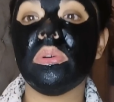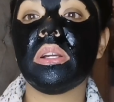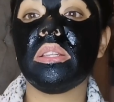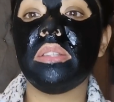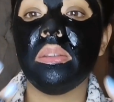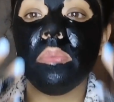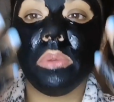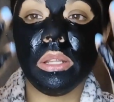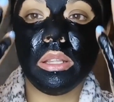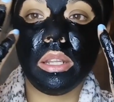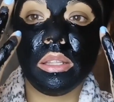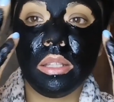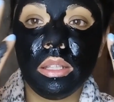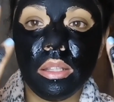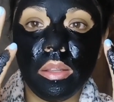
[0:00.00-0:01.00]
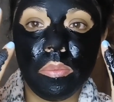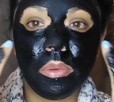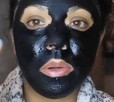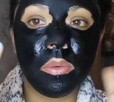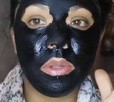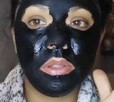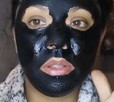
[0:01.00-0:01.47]
como que siempre traten de
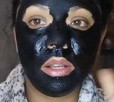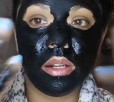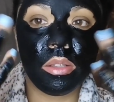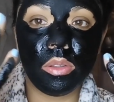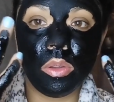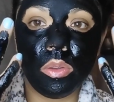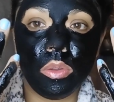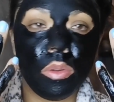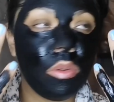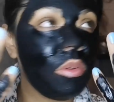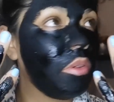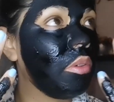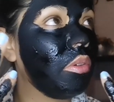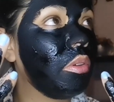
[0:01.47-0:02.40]
aprovechar todo.